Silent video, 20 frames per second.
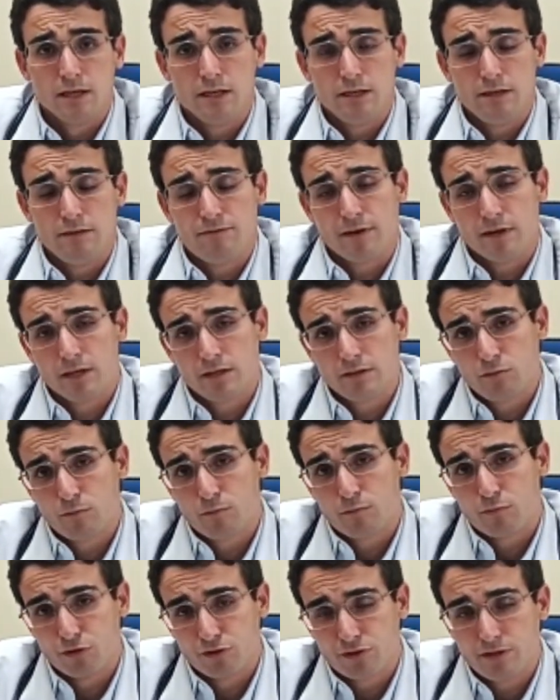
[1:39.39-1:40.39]
E falando do
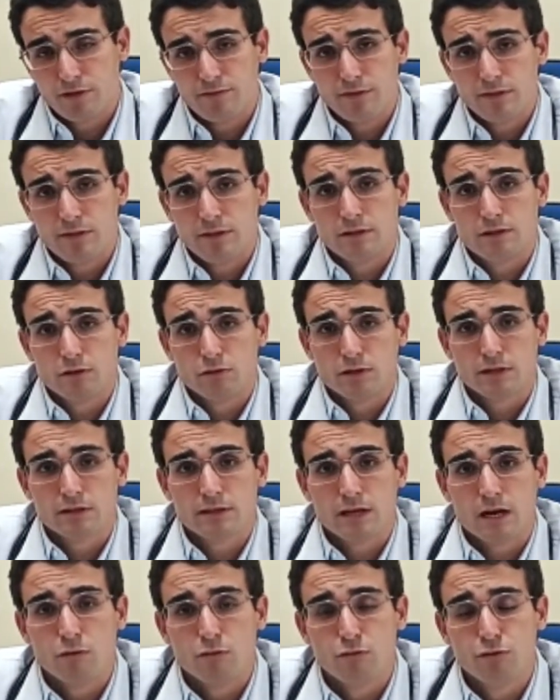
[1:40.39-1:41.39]
ponto de vista então da
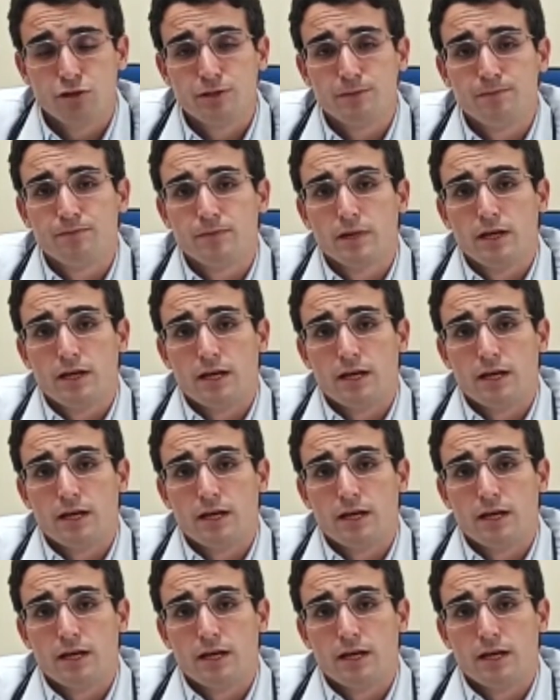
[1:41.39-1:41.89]
saúde,